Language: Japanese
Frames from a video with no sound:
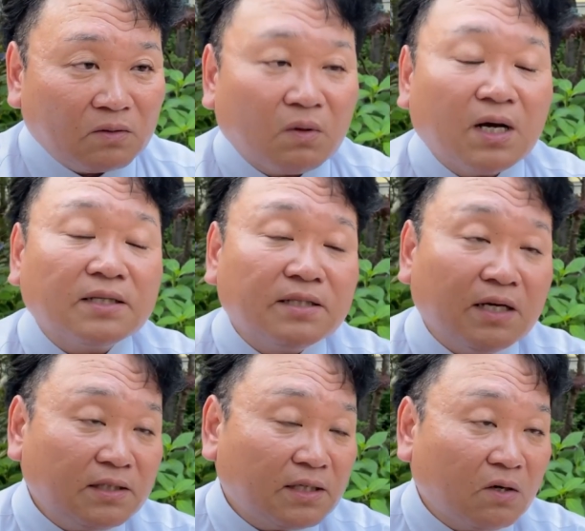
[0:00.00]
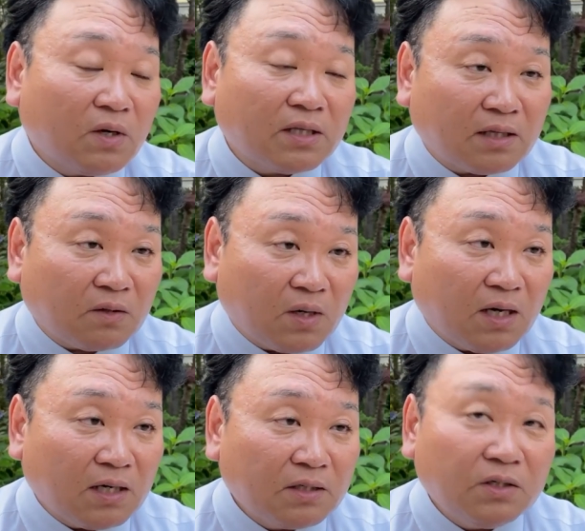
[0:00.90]
とか政治家の方と
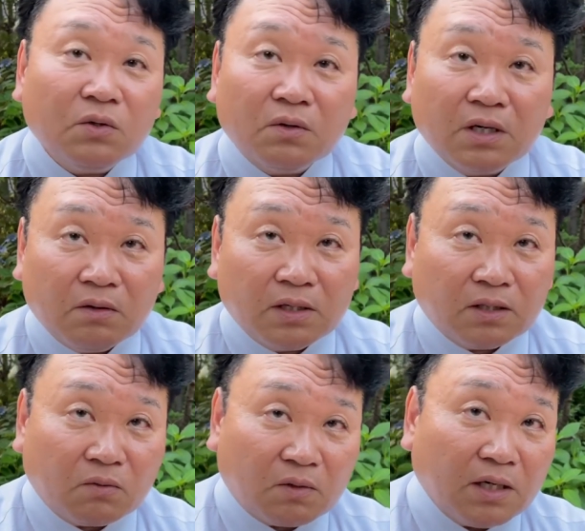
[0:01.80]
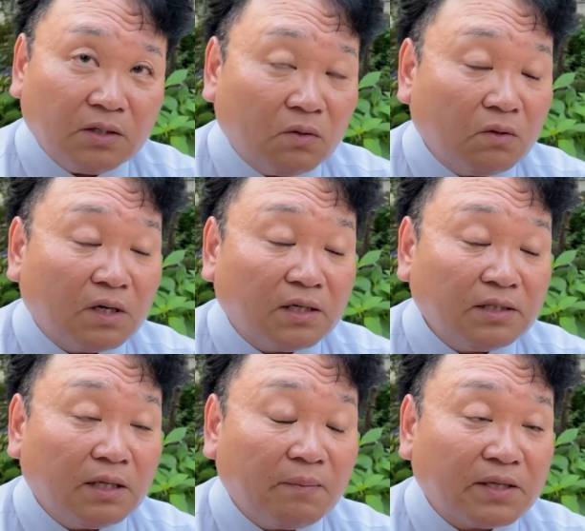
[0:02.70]
か起業家の方とかいろいろ
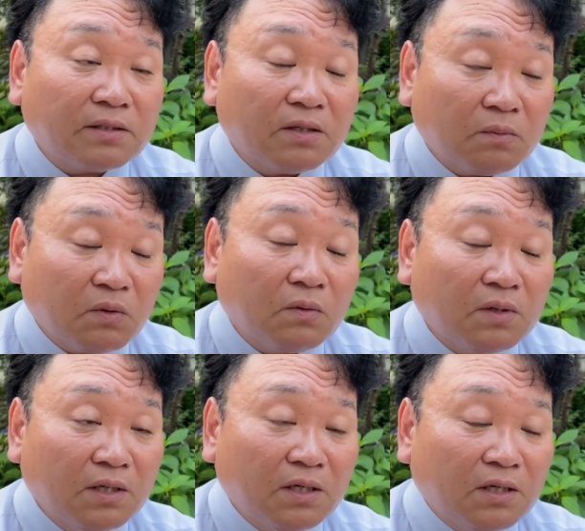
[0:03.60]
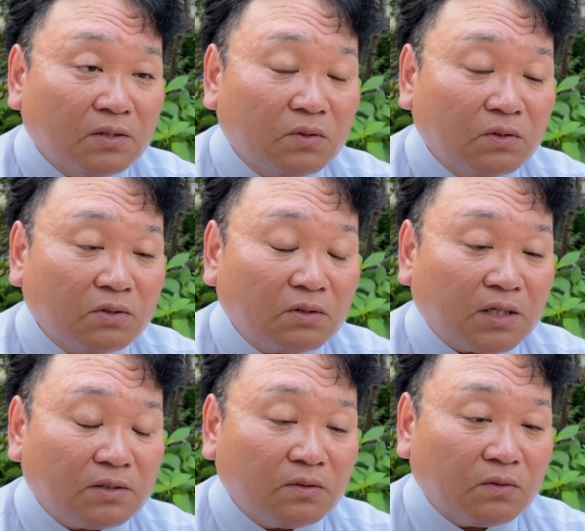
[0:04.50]
出ますけどもその人
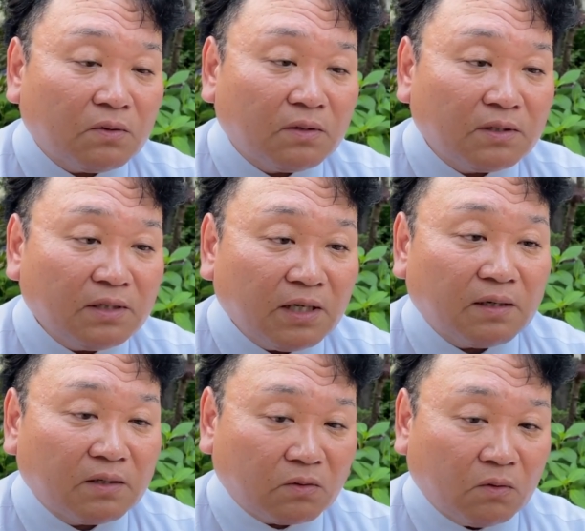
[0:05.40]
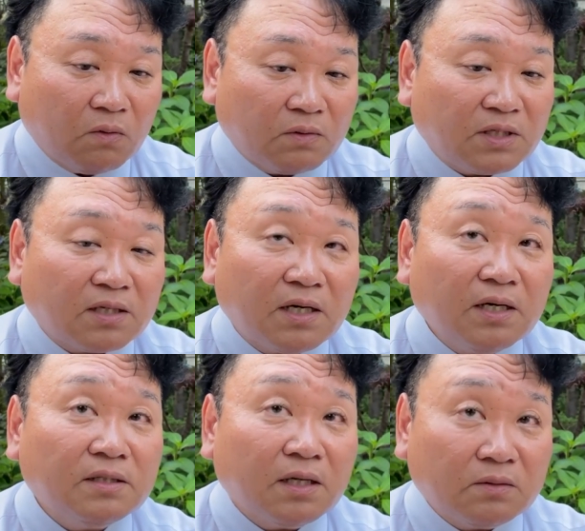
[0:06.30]
たちのねこう支
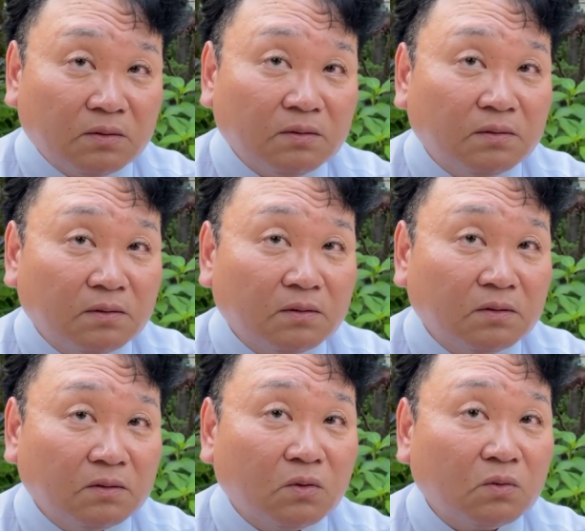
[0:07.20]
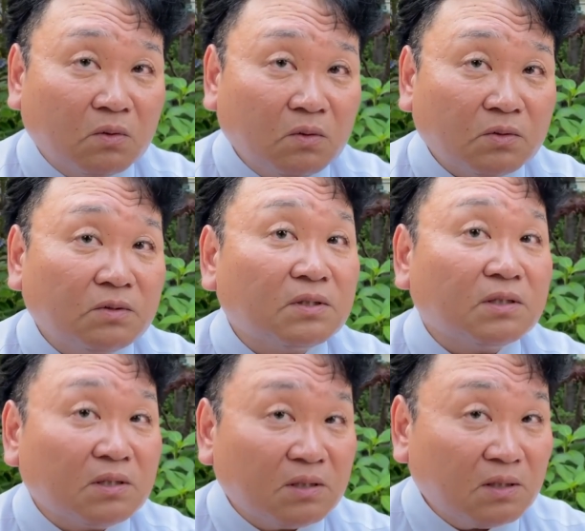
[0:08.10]
えになることを中
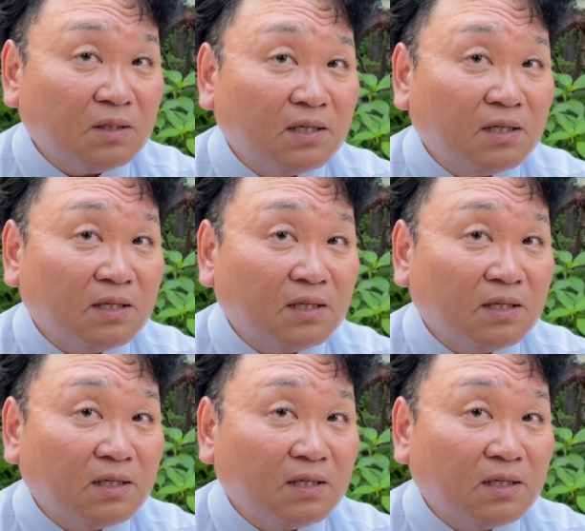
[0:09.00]
心に